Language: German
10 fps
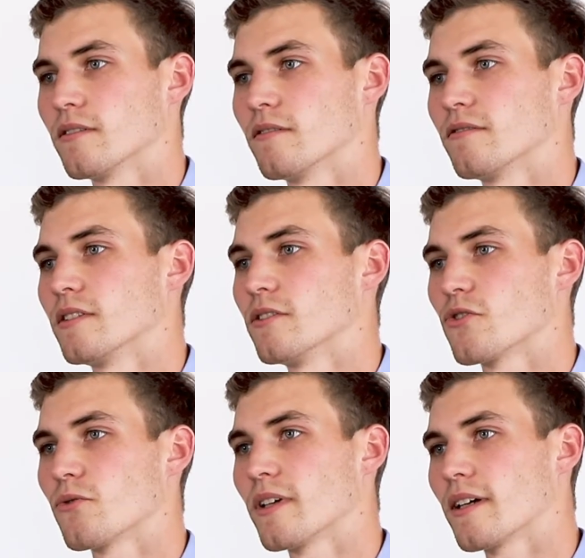in vielen
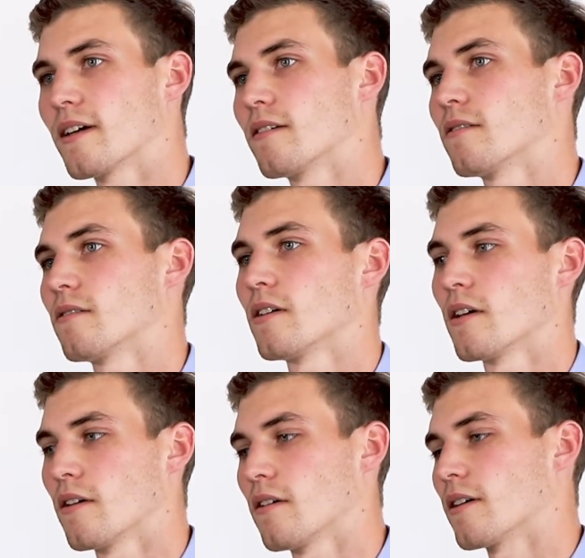Studiengängen,
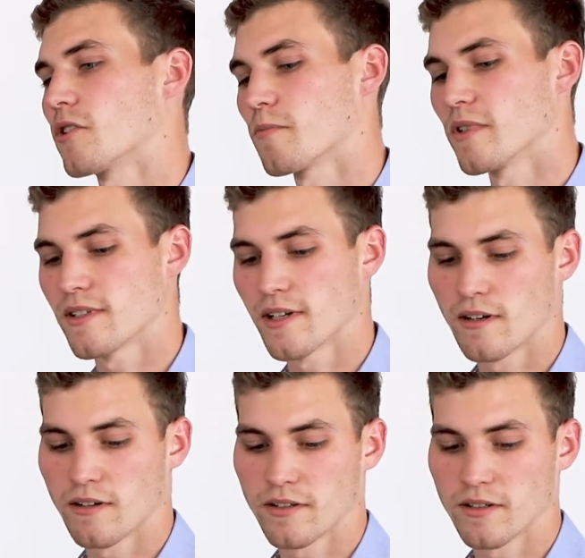ganz
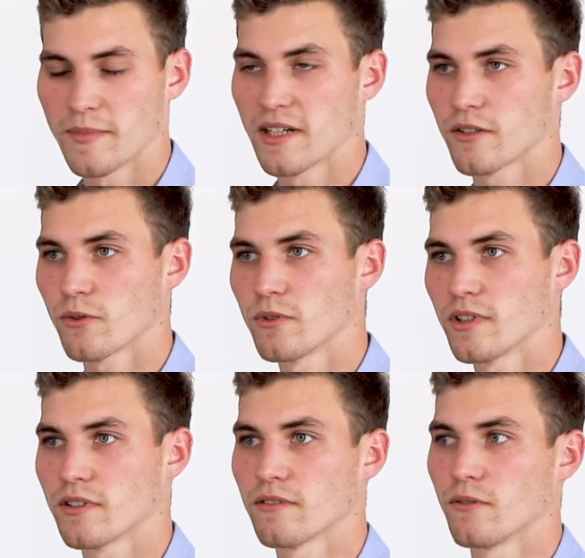speziell in der
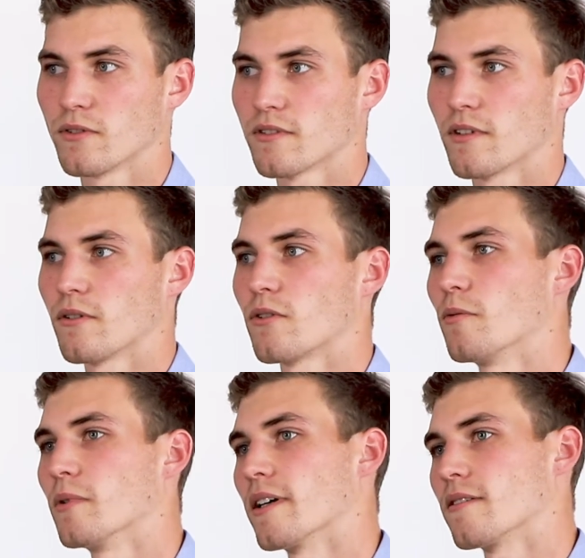Mechatronik, wo es auch
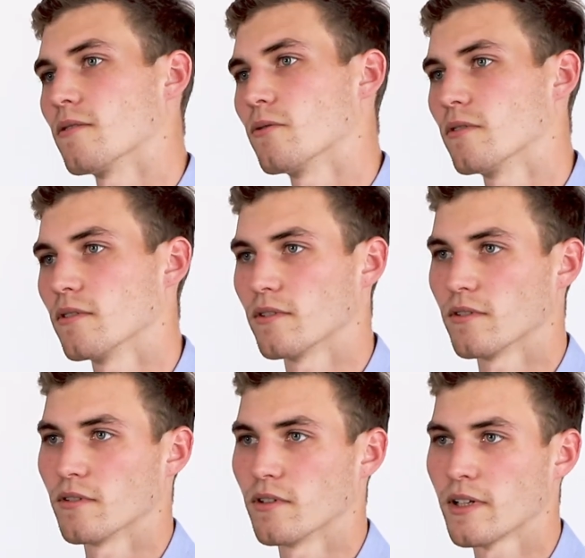Kooperationen äh,
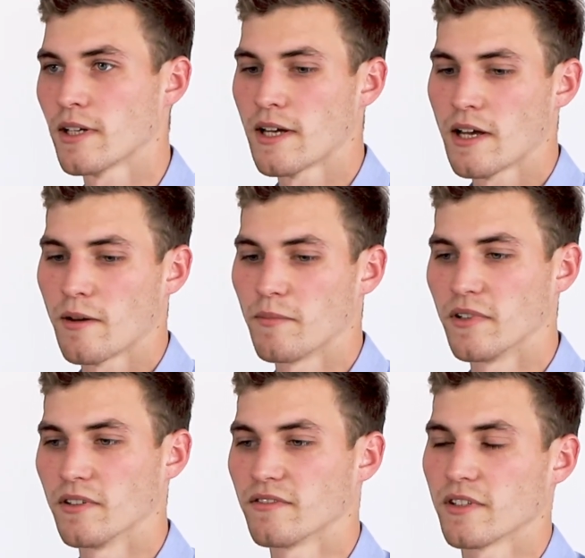mit
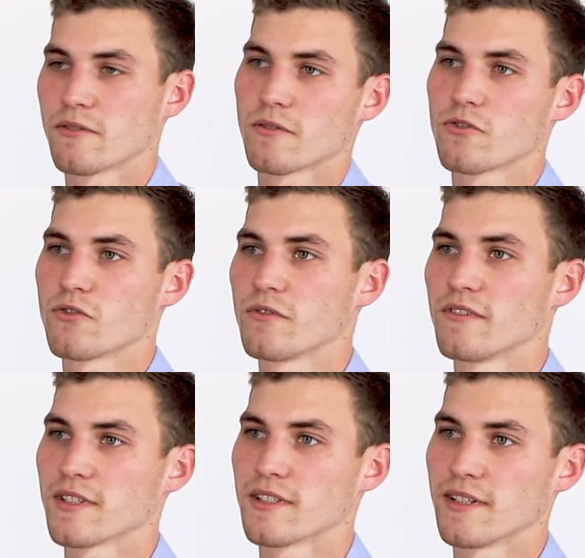einer französischen
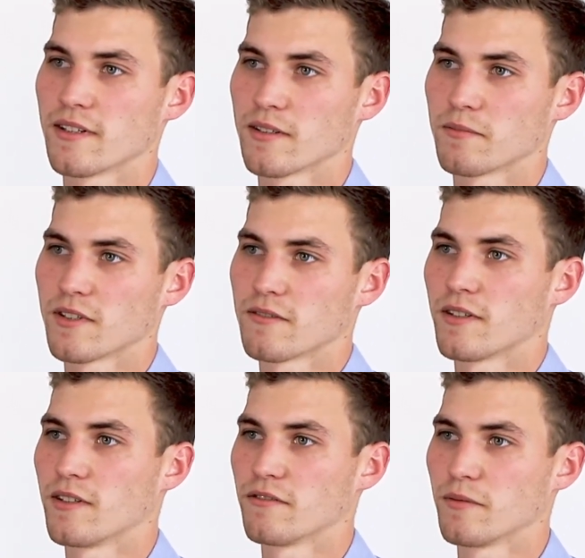Universität gibt. Das
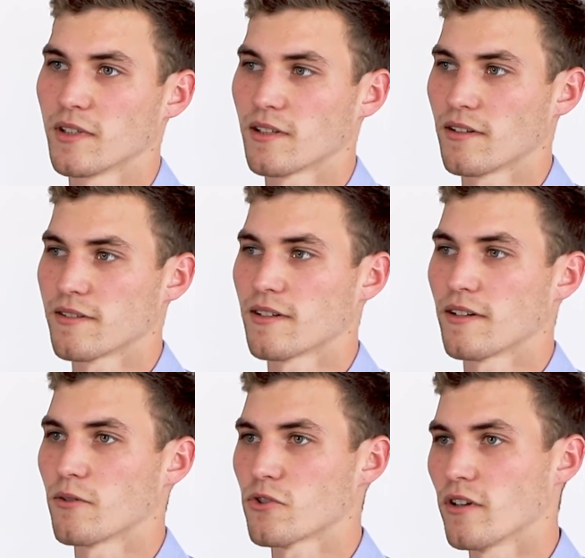war dann für mich
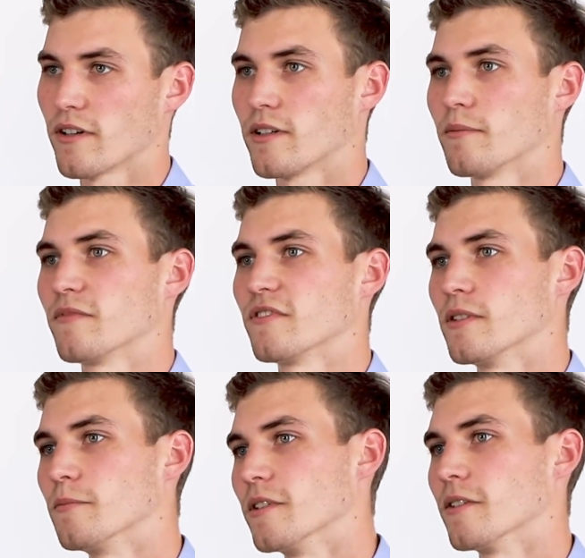letztendlich ausschlaggebend für
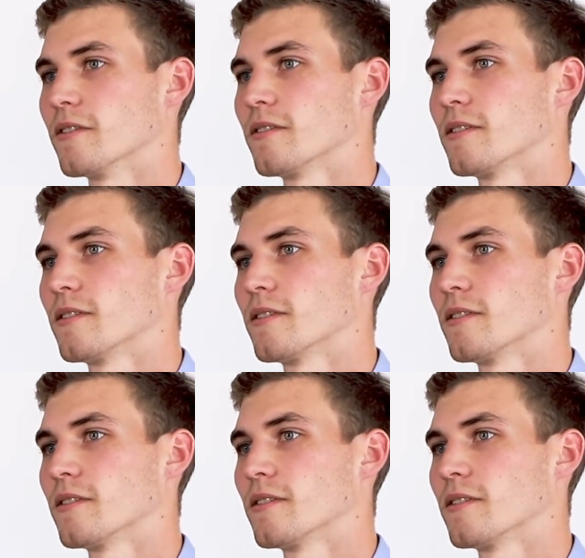Ilmenau.